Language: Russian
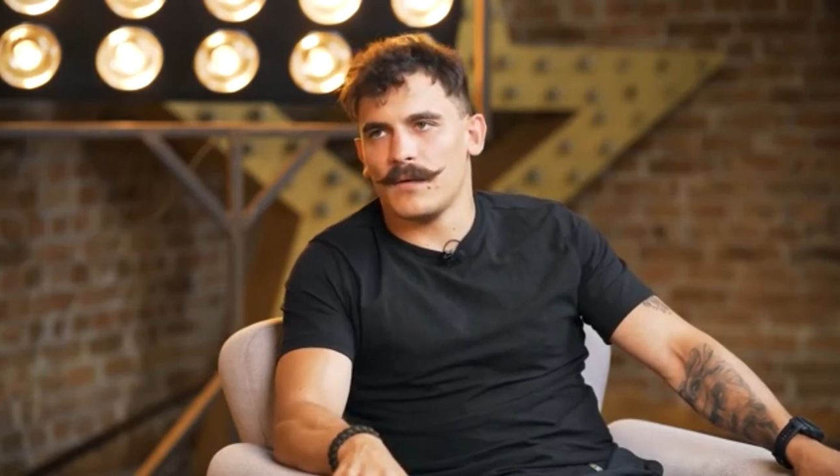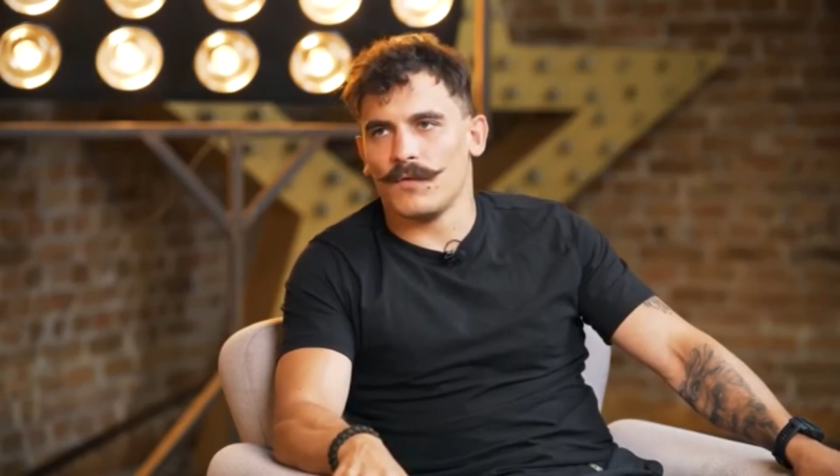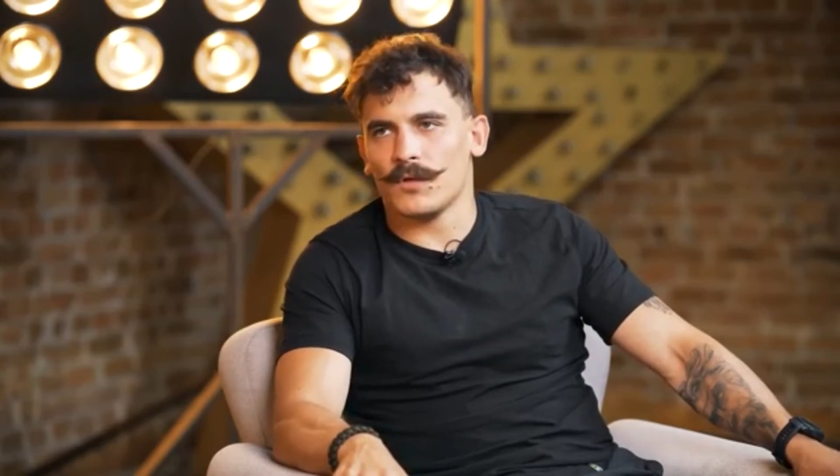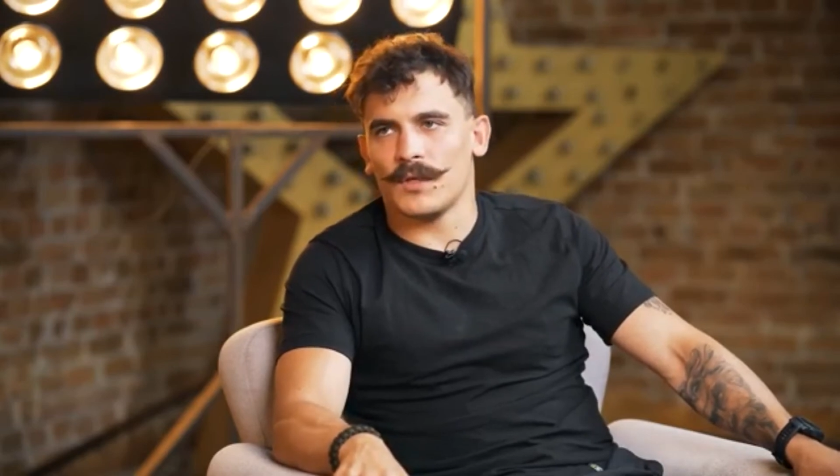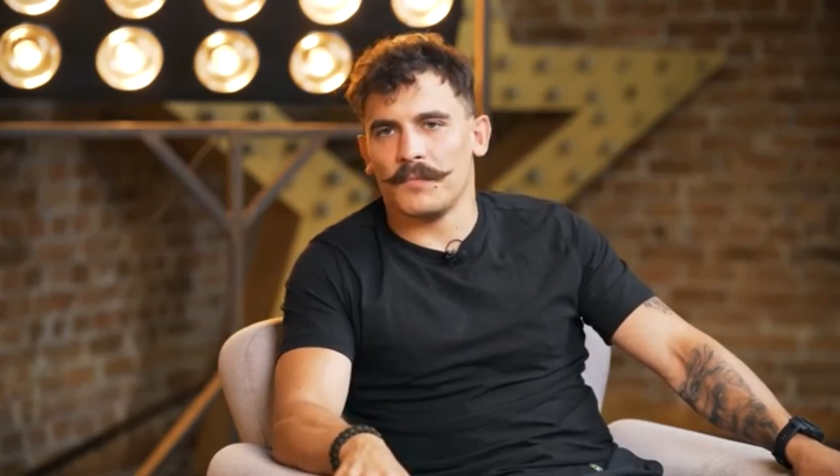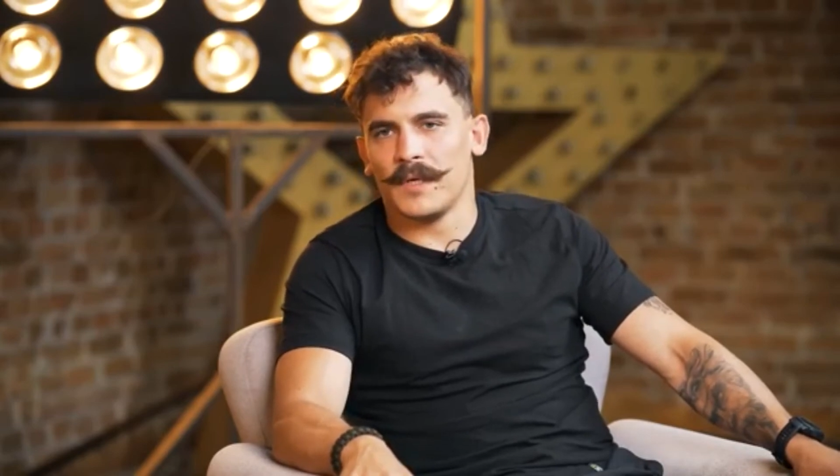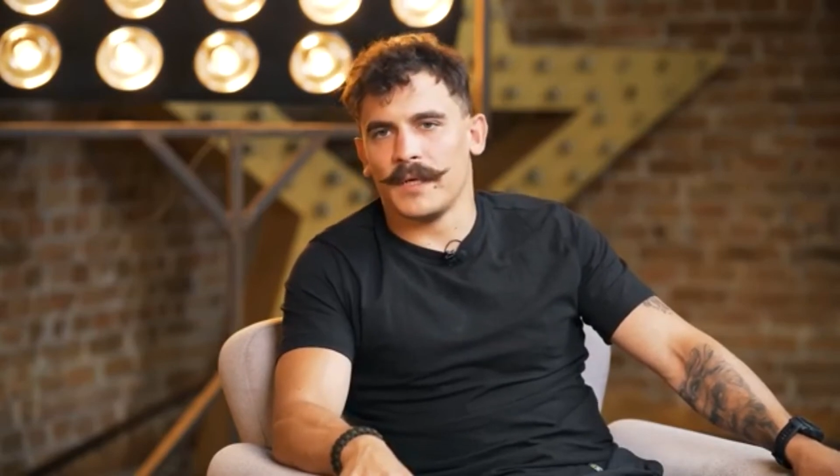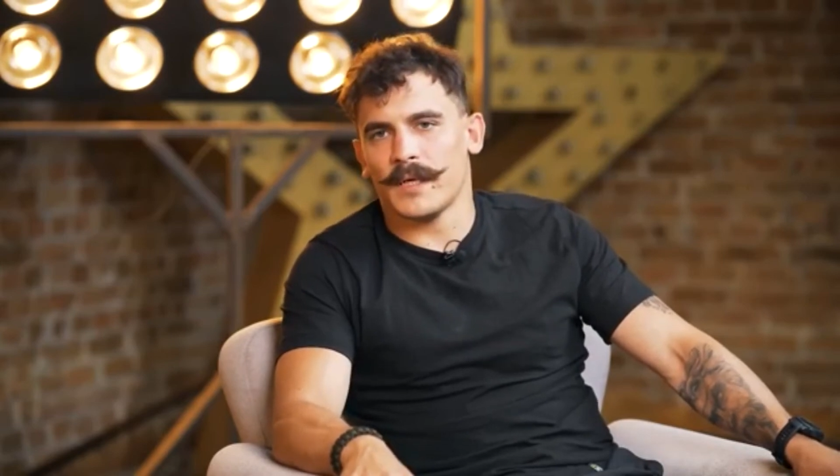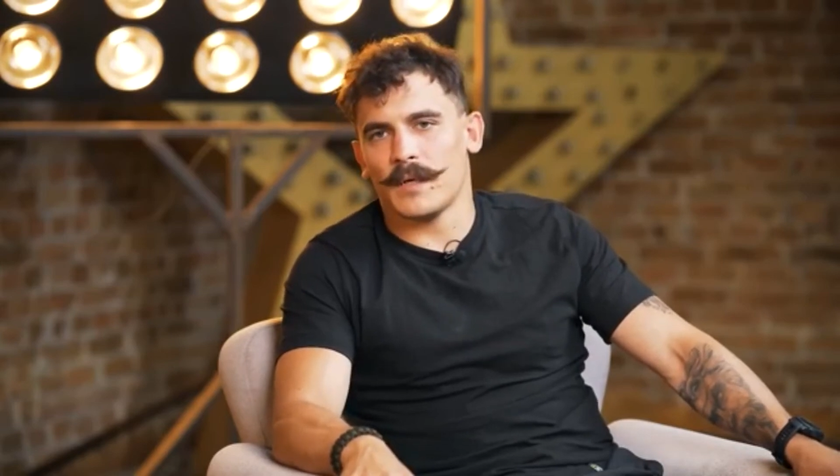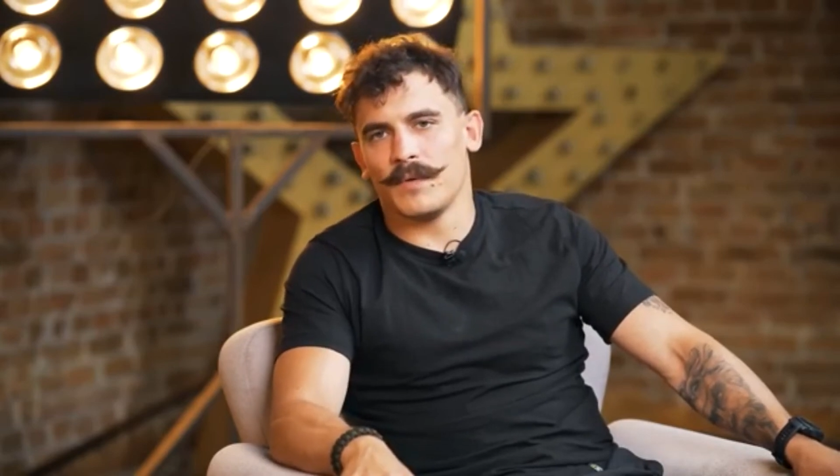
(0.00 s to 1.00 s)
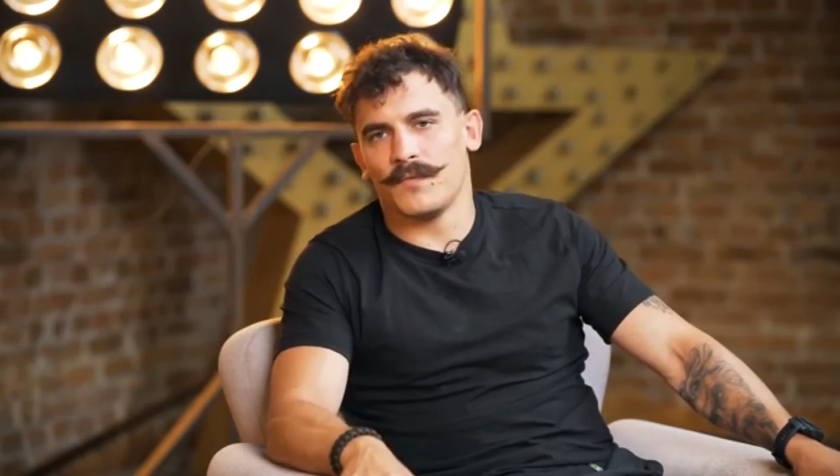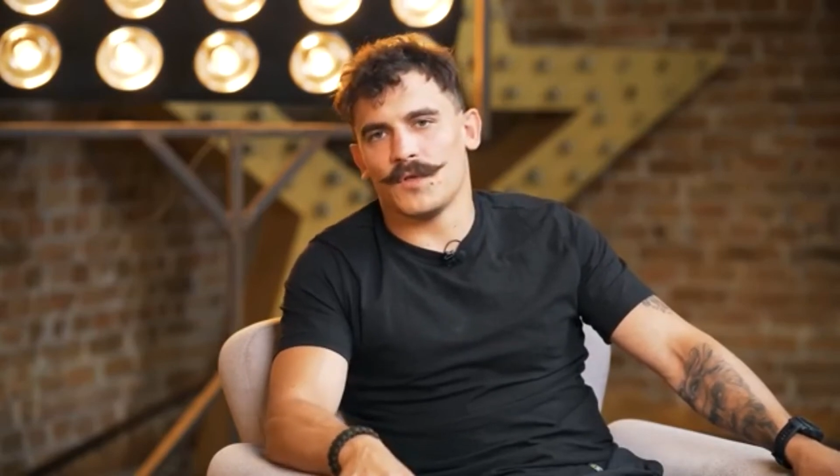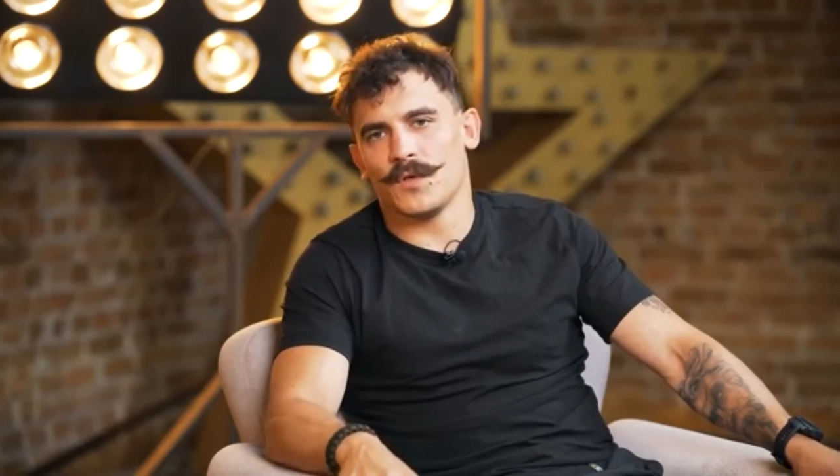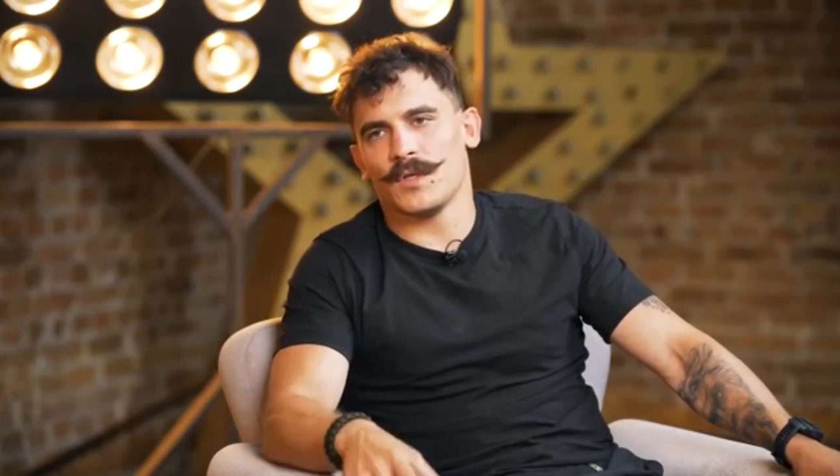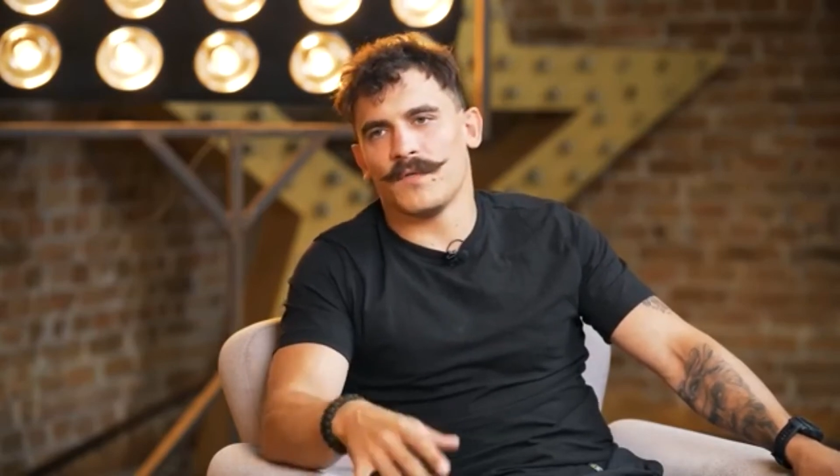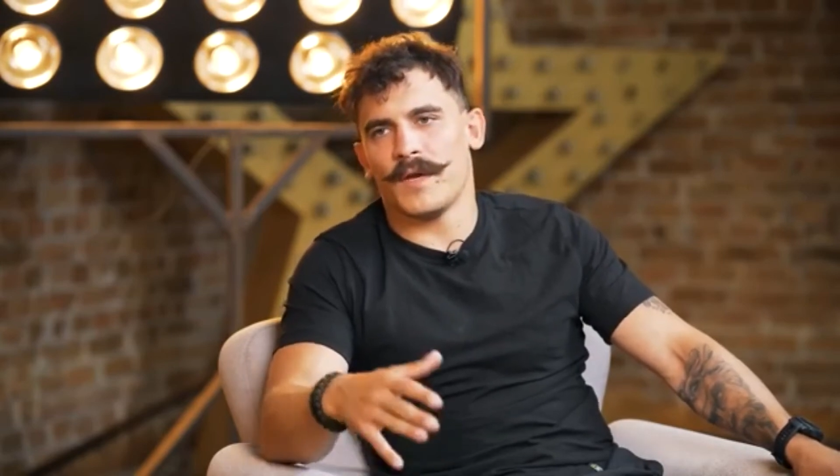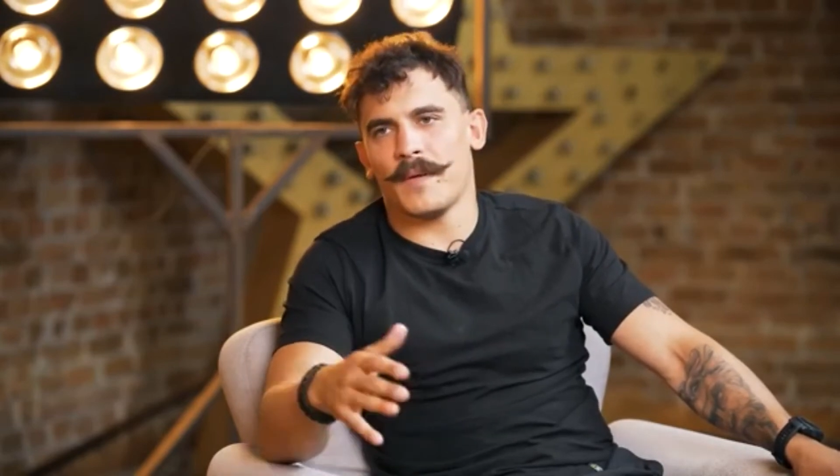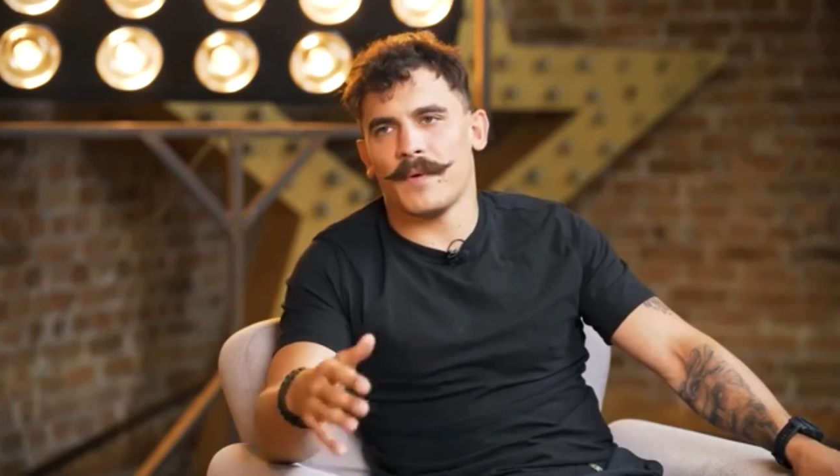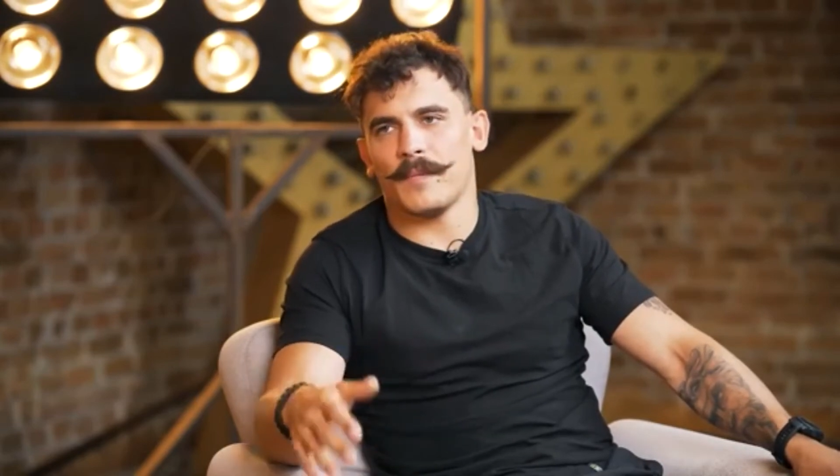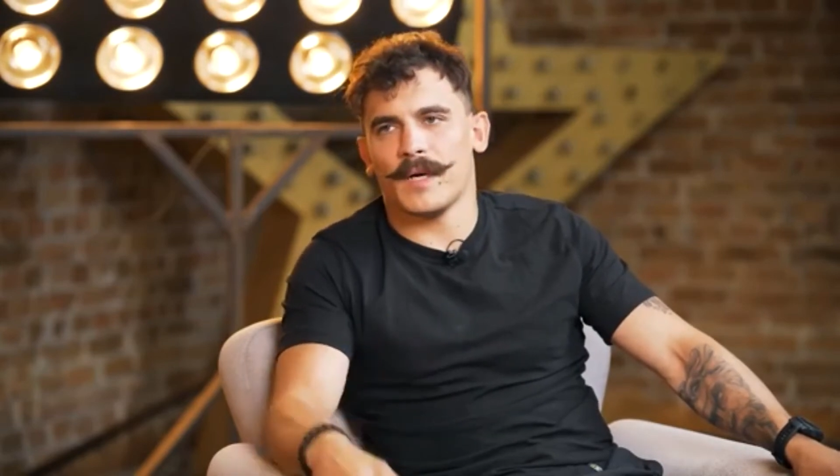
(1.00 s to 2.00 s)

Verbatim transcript: Вот, и мы как бы все это время,